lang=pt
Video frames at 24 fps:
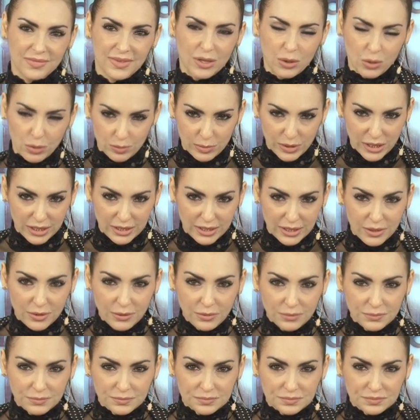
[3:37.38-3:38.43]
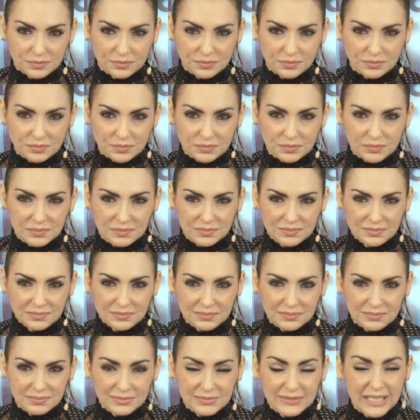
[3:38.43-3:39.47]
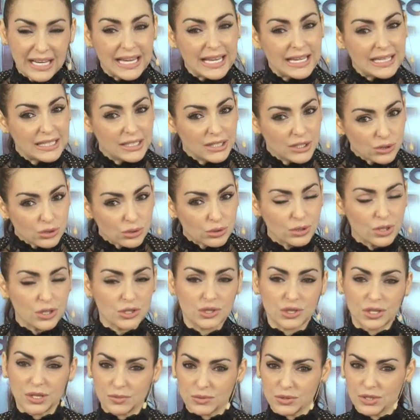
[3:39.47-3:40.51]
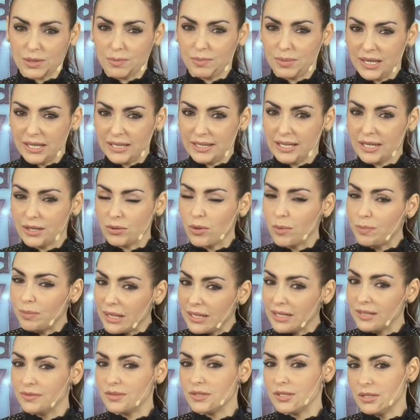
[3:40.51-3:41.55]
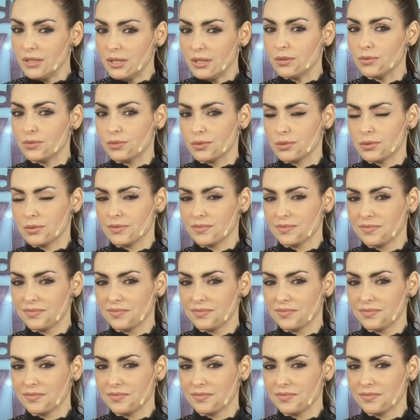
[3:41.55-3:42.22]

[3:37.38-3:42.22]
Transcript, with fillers: Compreendeu? É isso que nós temos que aprender com a palavra de Deus.